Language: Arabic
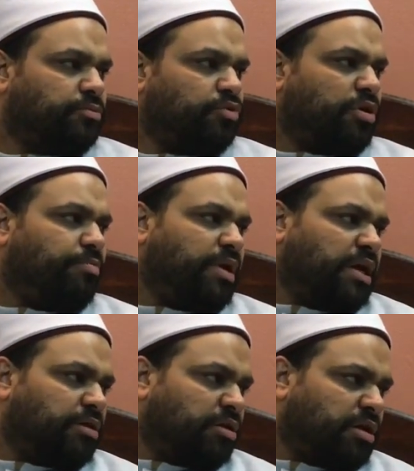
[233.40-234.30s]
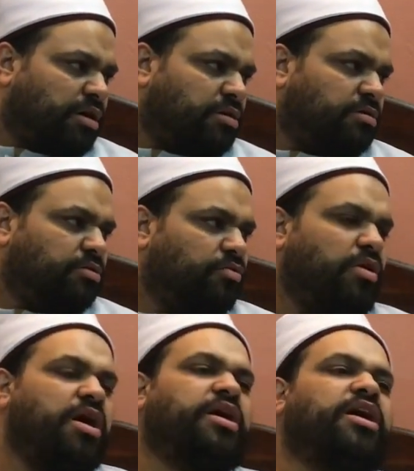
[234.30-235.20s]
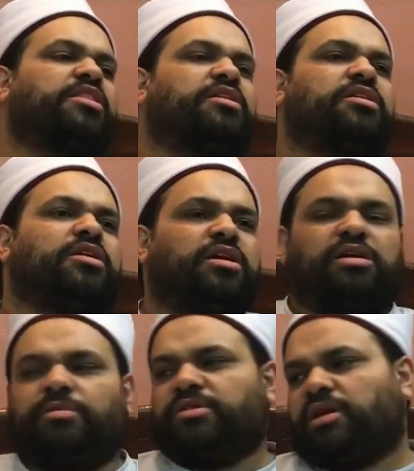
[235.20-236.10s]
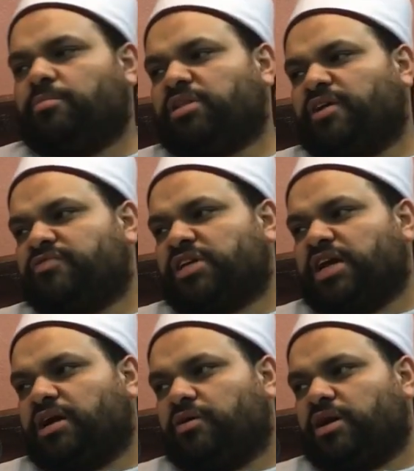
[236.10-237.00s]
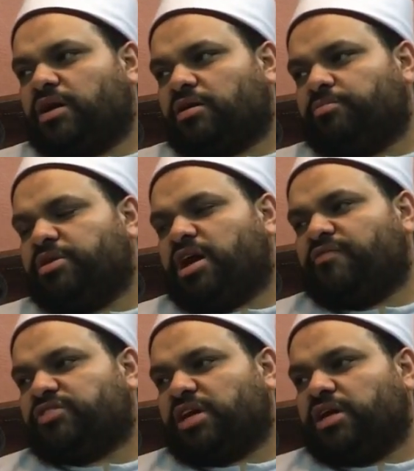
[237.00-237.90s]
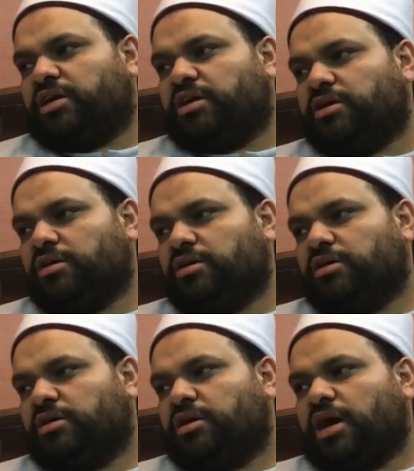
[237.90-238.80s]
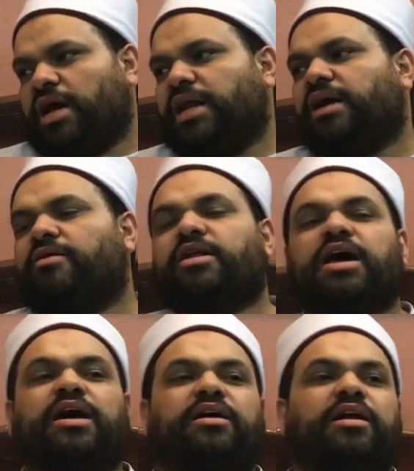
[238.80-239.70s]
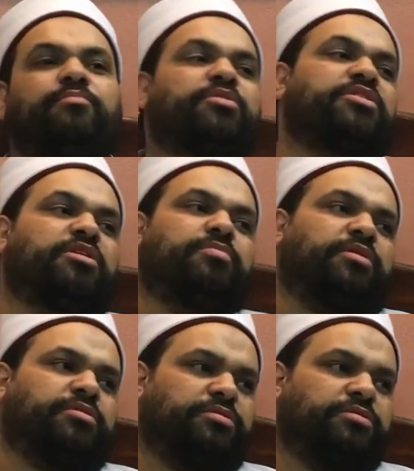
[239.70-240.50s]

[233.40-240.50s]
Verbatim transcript: واخد بال حضرتك وهكذا يبقى انت لما تحافظ على جوارحك ربنا يحافظ على ايه على جوارحك لما تكبر